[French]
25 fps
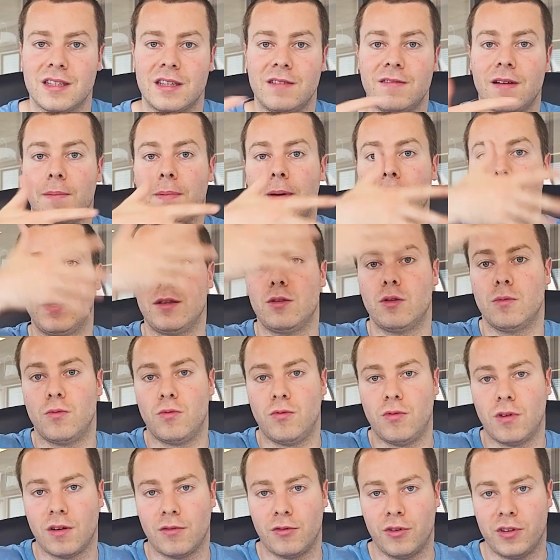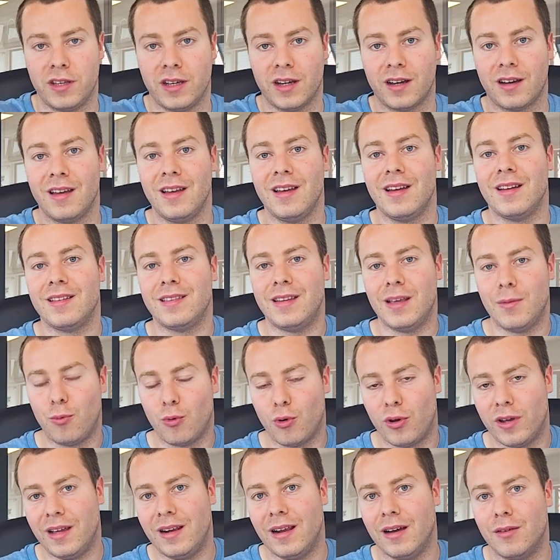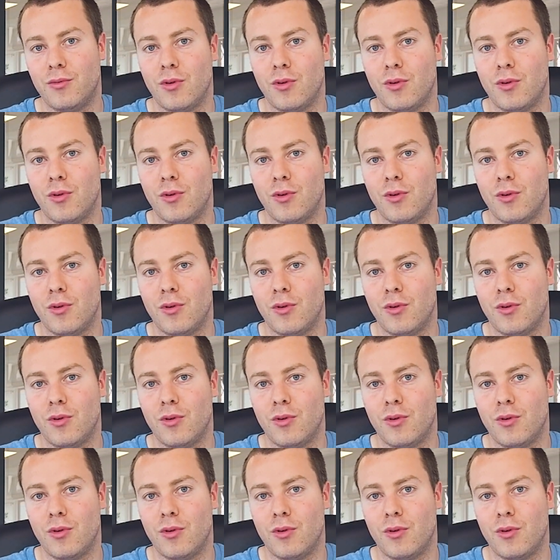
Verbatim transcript: ce qui va permettre de pouvoir venir déployer la